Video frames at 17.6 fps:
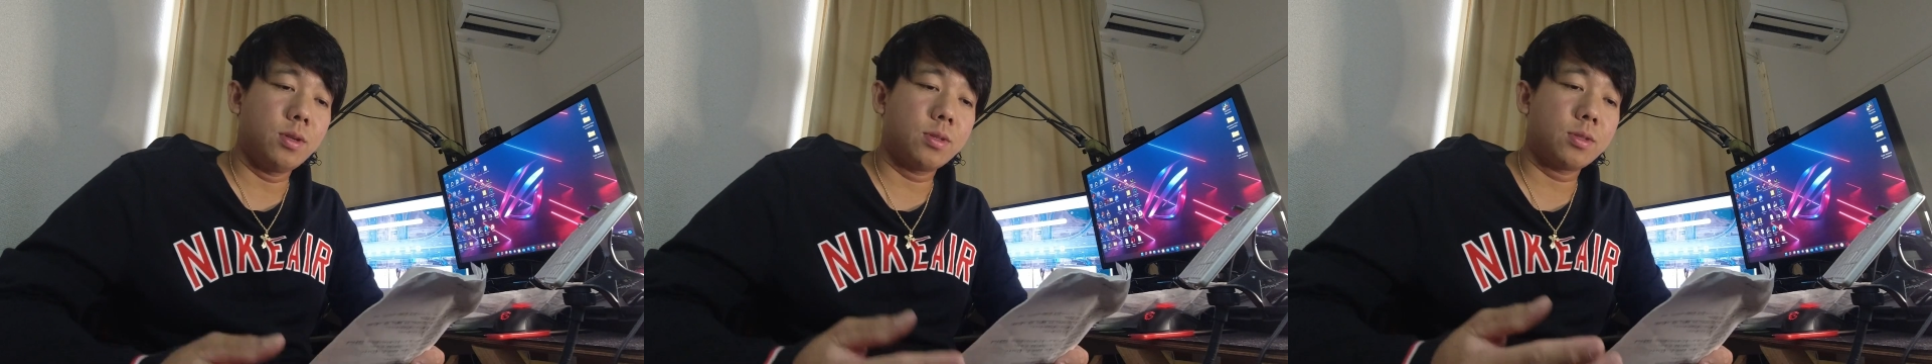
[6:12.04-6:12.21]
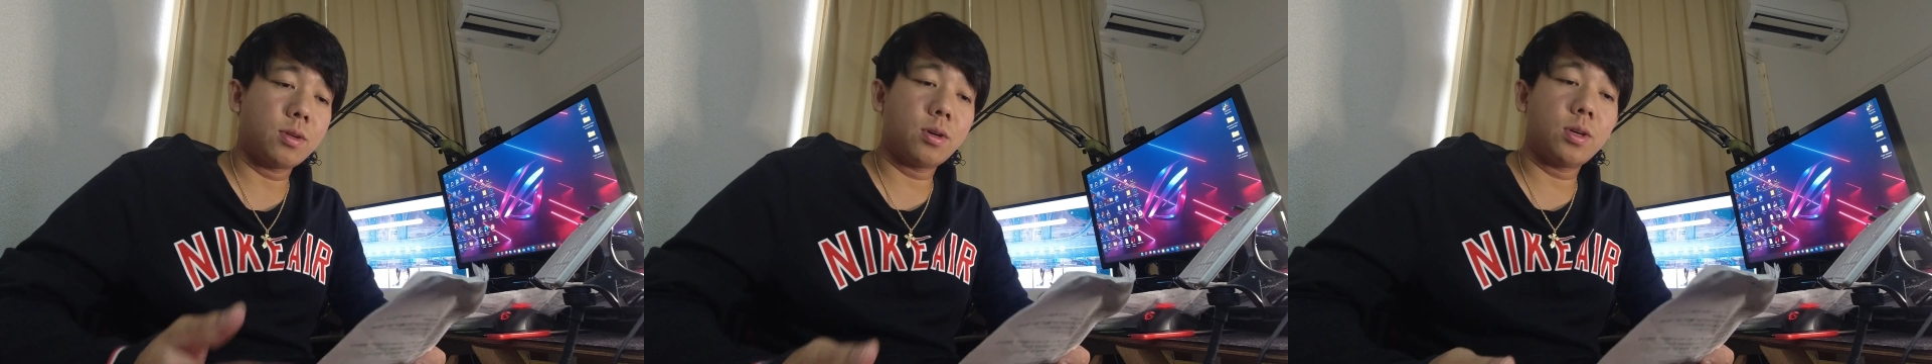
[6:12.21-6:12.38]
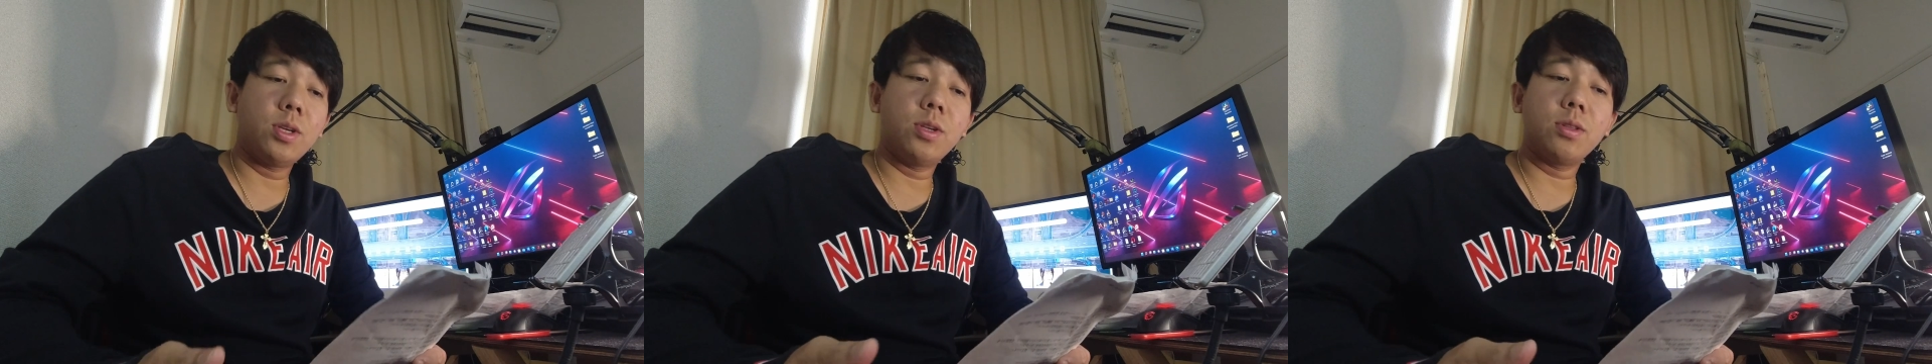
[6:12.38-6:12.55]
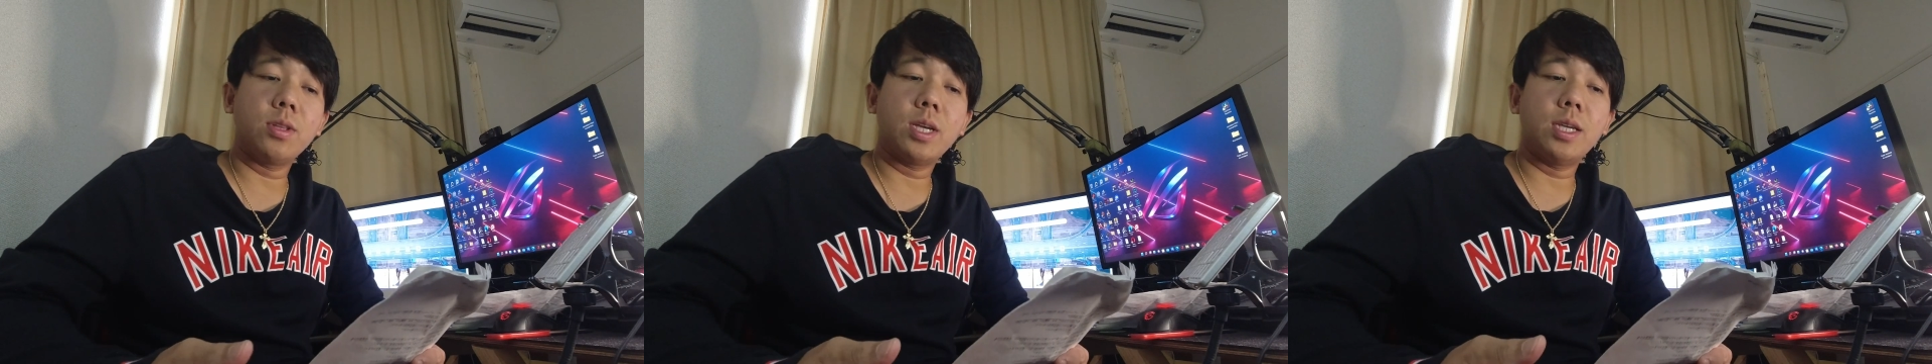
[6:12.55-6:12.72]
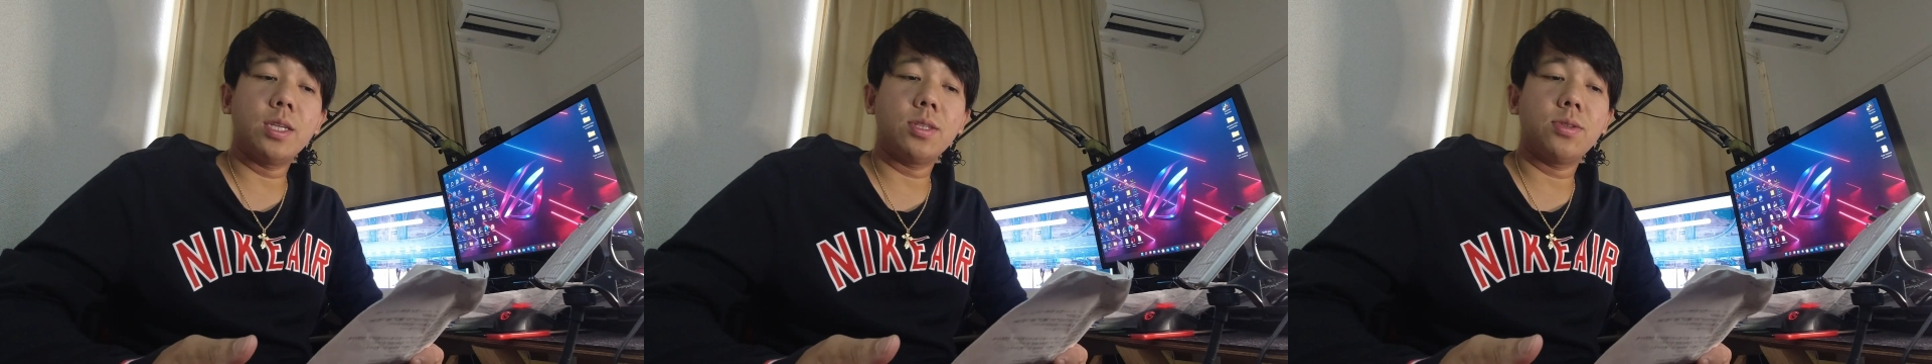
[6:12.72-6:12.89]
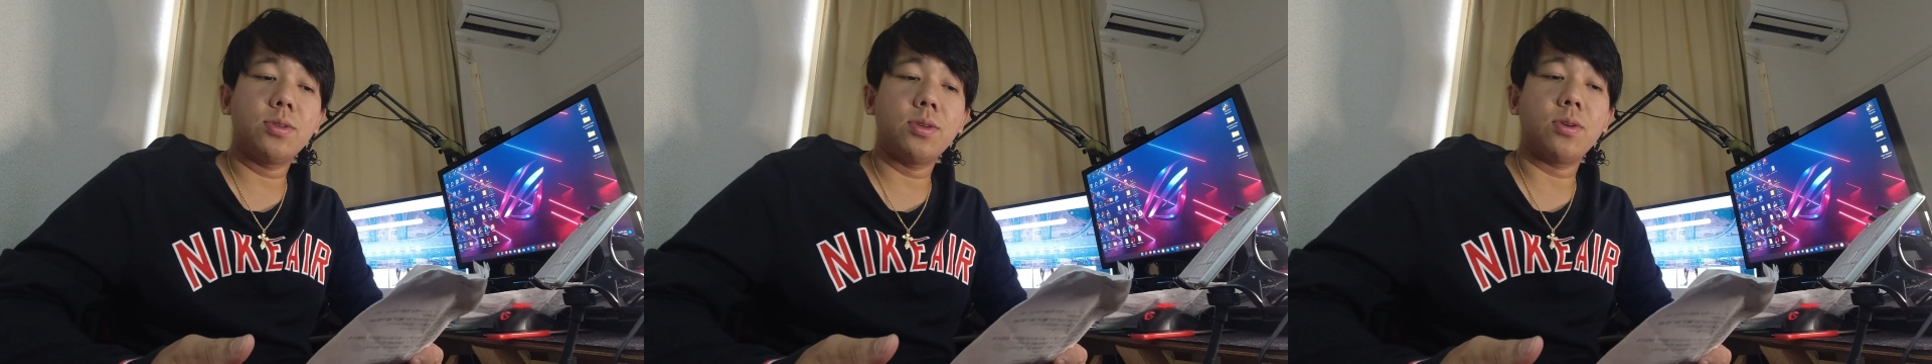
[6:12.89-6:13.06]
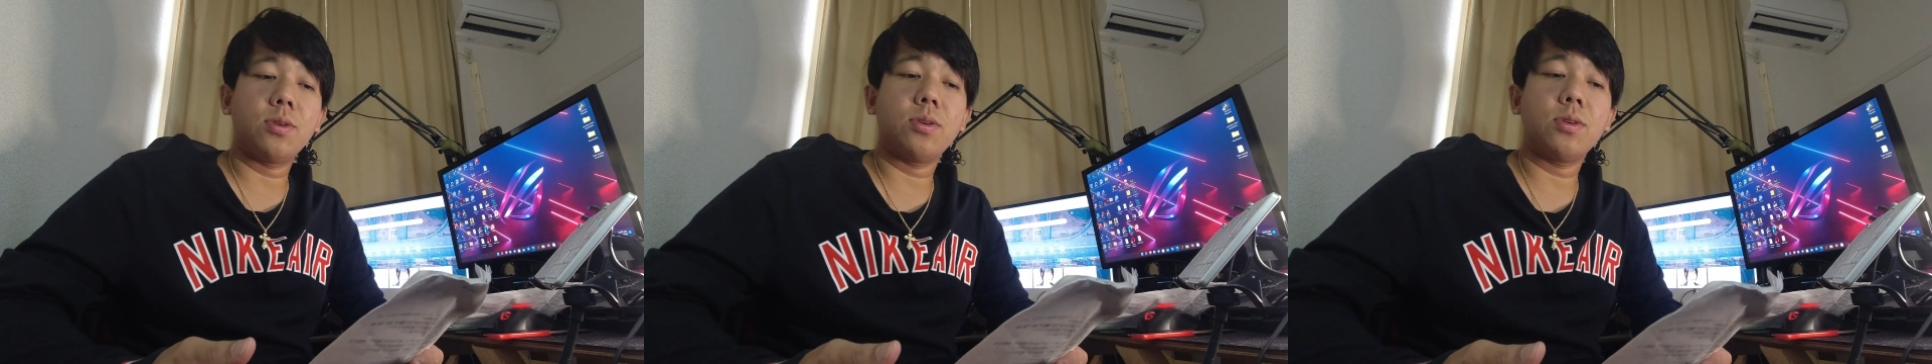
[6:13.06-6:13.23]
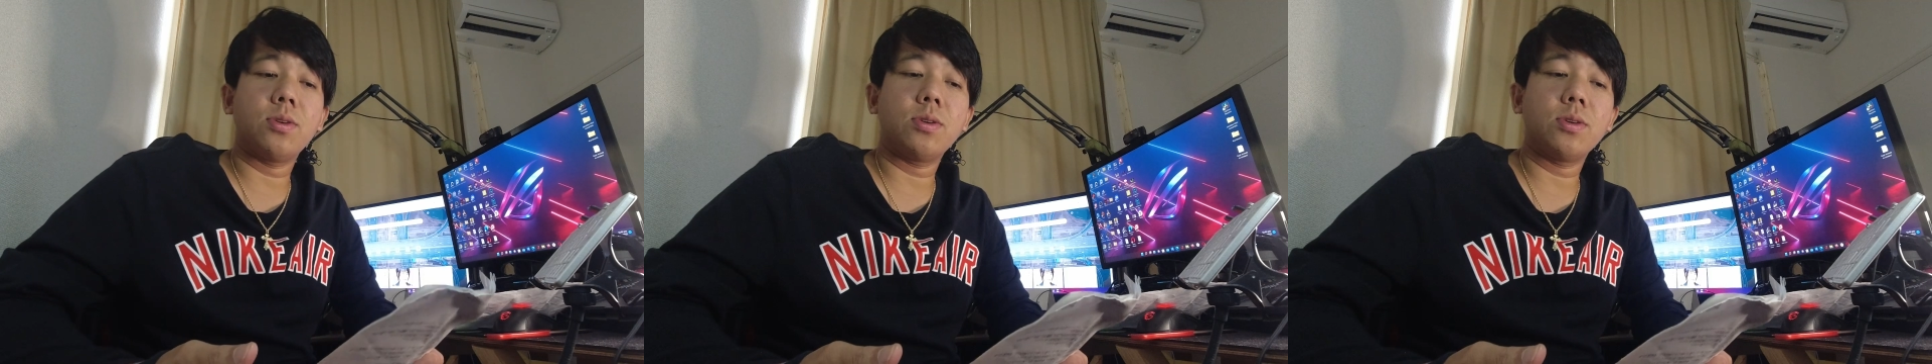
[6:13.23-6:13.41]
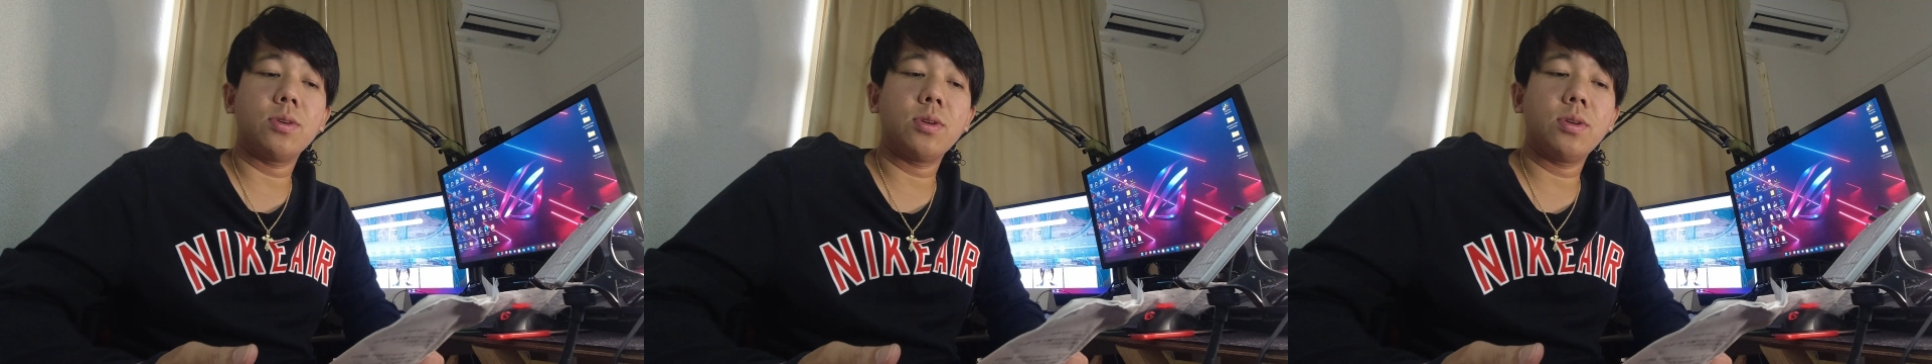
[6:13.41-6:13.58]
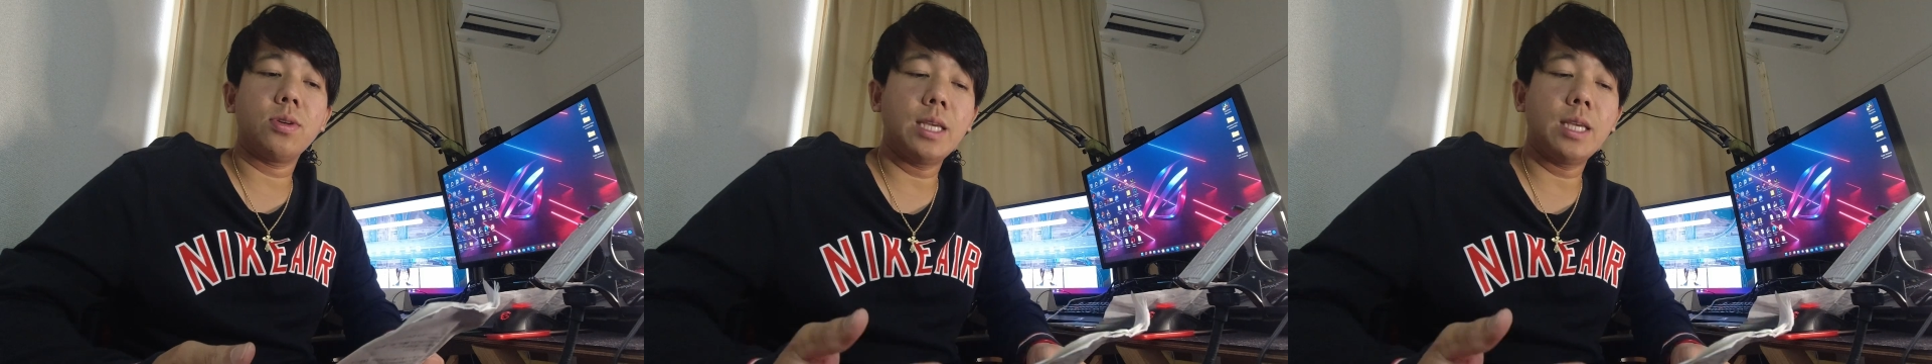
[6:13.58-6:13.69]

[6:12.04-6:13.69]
So, yun guys yung